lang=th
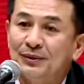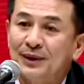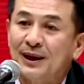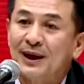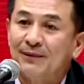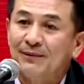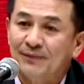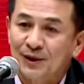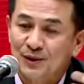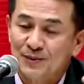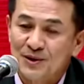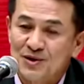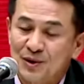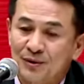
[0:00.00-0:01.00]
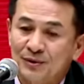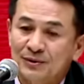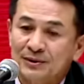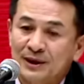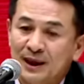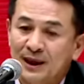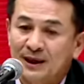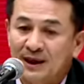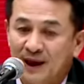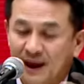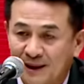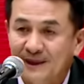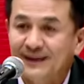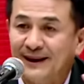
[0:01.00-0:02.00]
นะครับวัตถุประสงค์ที่เกิด
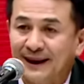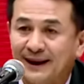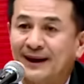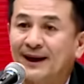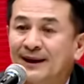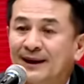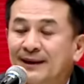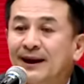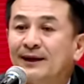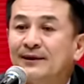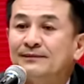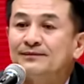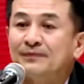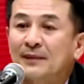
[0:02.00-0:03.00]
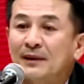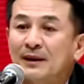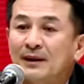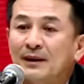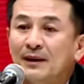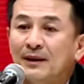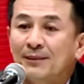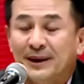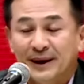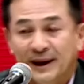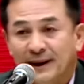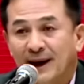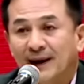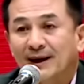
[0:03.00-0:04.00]
ขึ้นในขณะนั้นๆมิติ
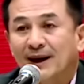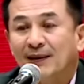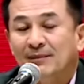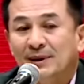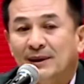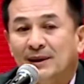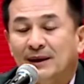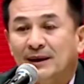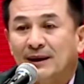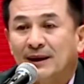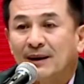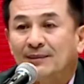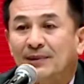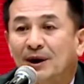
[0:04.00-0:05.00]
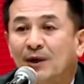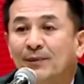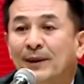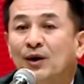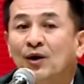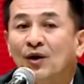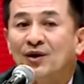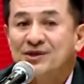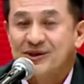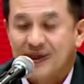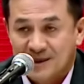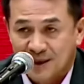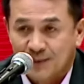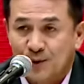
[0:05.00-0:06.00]
ทางการเมืองนะครับเราไปขอเสีย
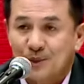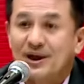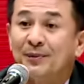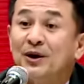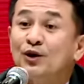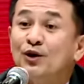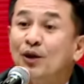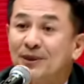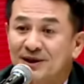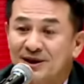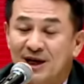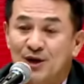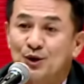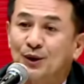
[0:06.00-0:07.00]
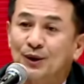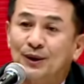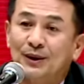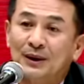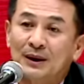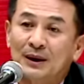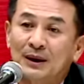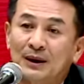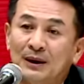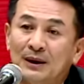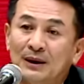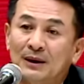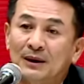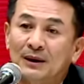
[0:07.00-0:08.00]
งสนับสนุนจากพี่น้องประชาชน
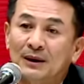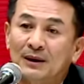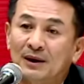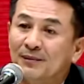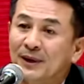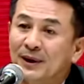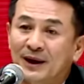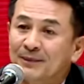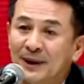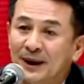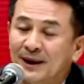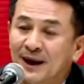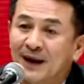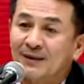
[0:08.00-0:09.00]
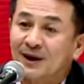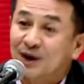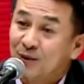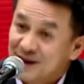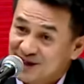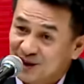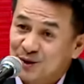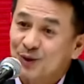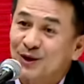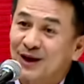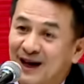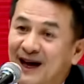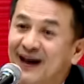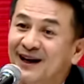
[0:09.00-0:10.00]
เราไม่เคยประกาศว่าเราเป็นศัตรูกับ
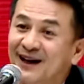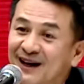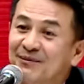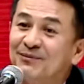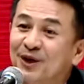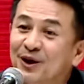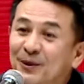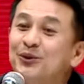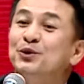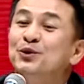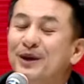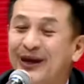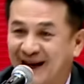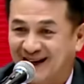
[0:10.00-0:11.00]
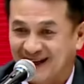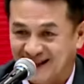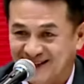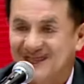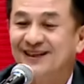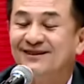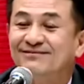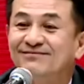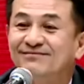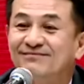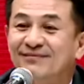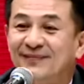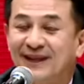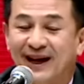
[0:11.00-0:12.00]
ใครนะครับเราเป็นคู่แข่งกันจริง
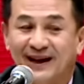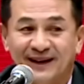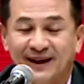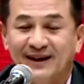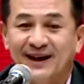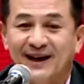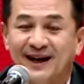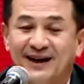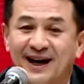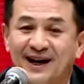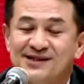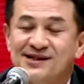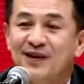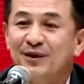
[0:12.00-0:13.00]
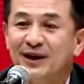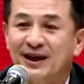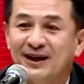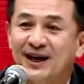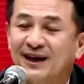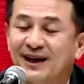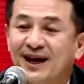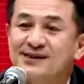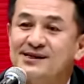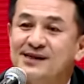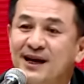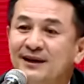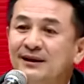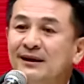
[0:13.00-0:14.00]
เทคนิคการหาเสียงวิธีการหาเสี
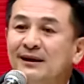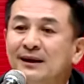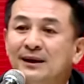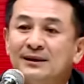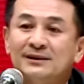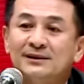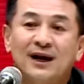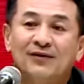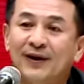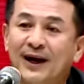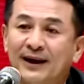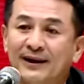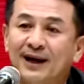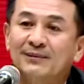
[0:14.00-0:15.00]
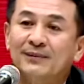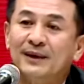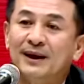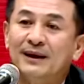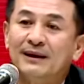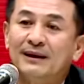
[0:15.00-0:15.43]
ยงต่างฝ่ายต่างมี